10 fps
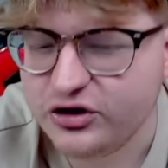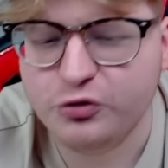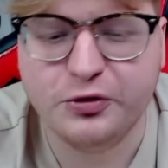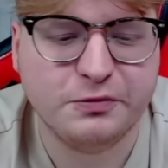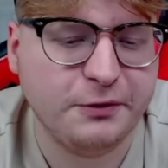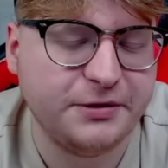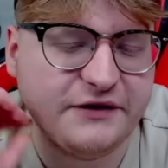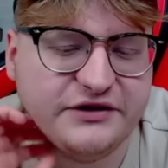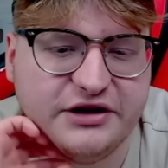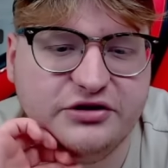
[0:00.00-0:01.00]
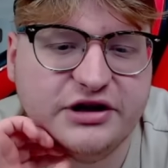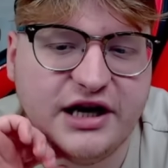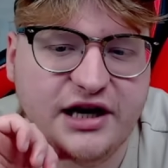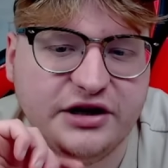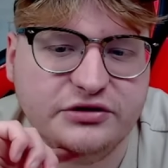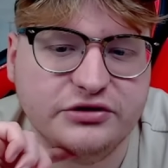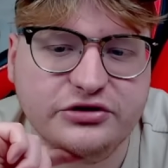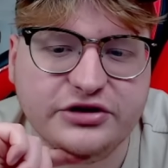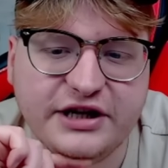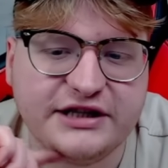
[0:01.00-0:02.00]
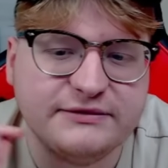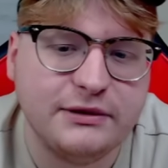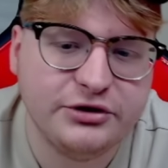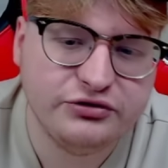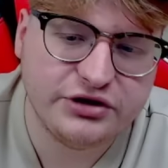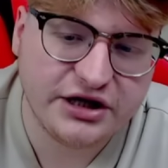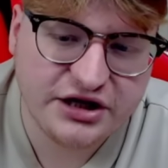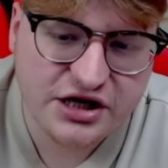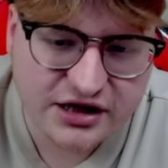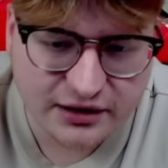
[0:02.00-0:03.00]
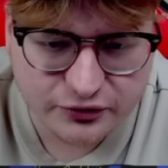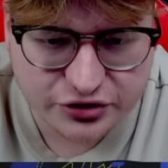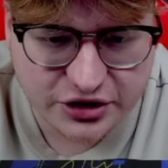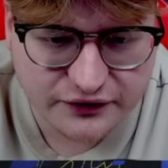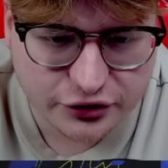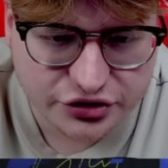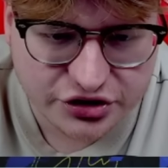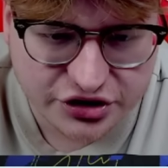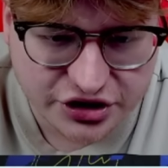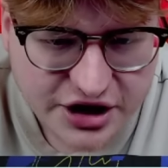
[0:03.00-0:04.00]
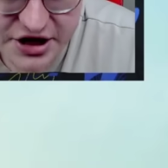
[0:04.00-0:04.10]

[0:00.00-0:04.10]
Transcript: obok poprawnego kraju. No to teraz mamy tutaj kilka możliwości.